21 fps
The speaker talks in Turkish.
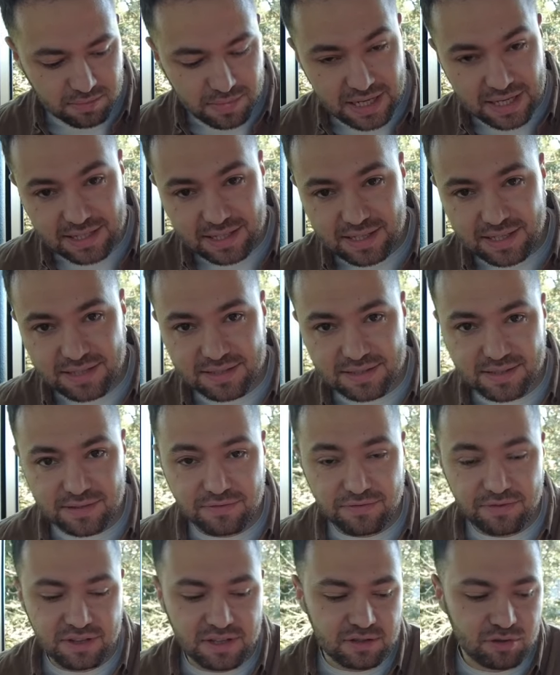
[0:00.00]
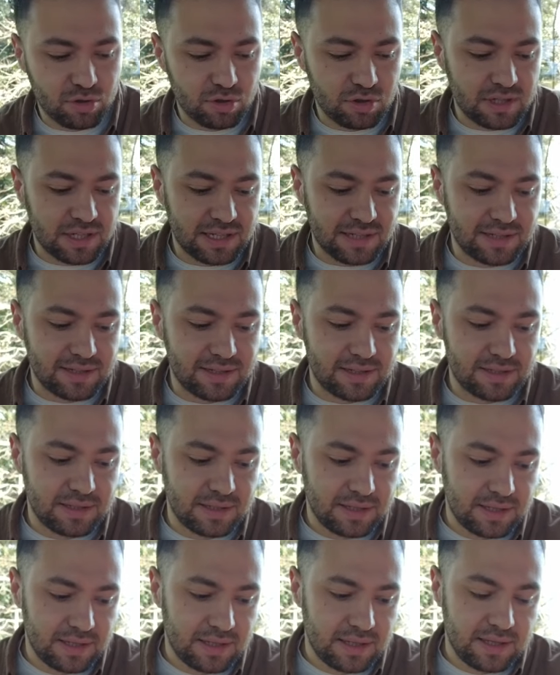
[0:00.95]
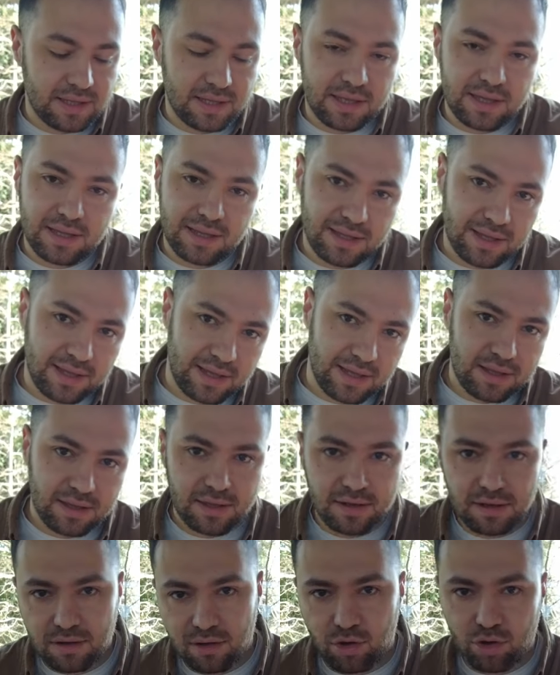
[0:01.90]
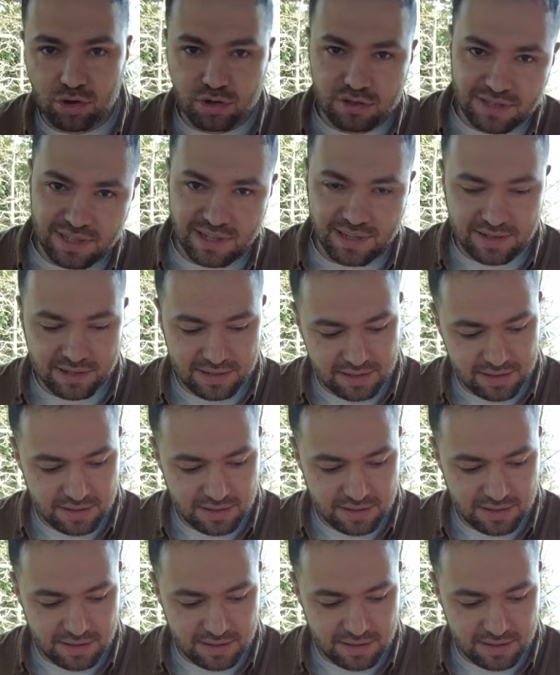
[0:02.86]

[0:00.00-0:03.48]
Merkezde fiyat olarak orta,